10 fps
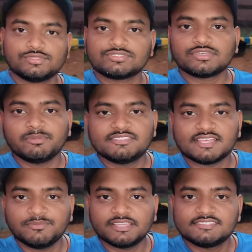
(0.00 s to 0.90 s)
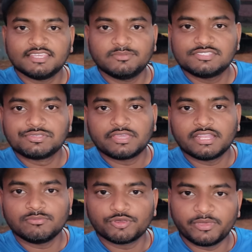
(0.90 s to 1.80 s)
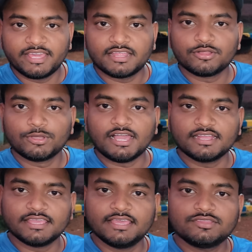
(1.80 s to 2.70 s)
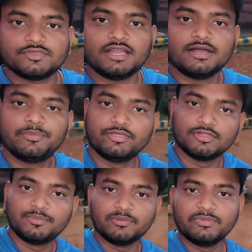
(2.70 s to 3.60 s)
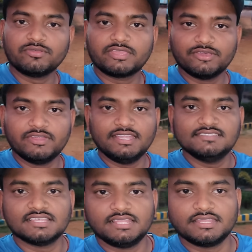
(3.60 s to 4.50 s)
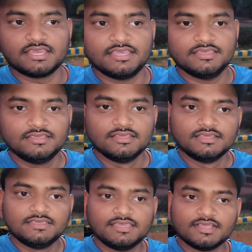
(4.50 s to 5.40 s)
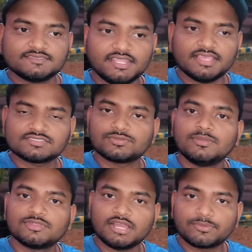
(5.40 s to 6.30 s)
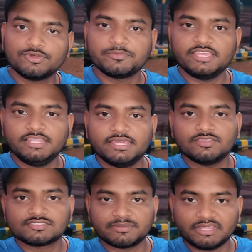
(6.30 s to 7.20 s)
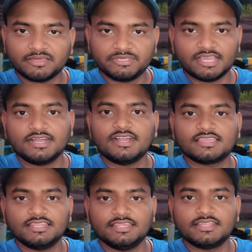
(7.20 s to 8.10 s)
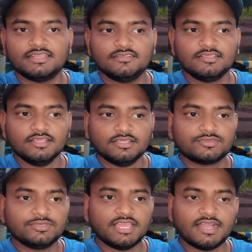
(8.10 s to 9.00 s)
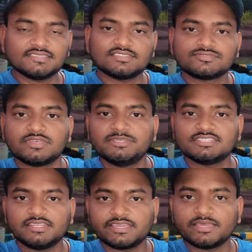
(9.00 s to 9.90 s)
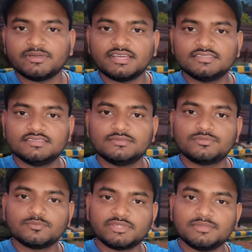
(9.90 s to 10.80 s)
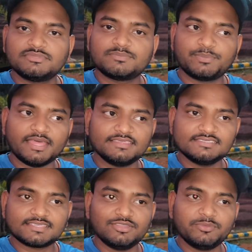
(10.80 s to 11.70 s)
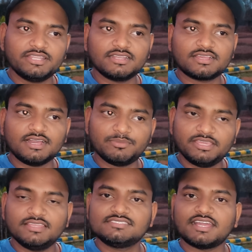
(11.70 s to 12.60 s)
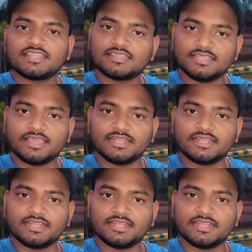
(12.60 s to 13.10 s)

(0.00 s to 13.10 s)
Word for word: दोस्तों अभी शाम के छः बज चुके हैं और हम लोग बहरा घोड़ा आ गया है तो यहाँ पेट्रोल पंप में रुके हुए डीजल लेना है यहाँ से लास्ट तो हम लोग नागपुर में ही लिए थे उसके बाद अब यहाँ आके ले रहे हैं तो यहाँ से दोस्तों अभी चलने के बाद मतलब 35 किलोमीटर का अभी झारखंड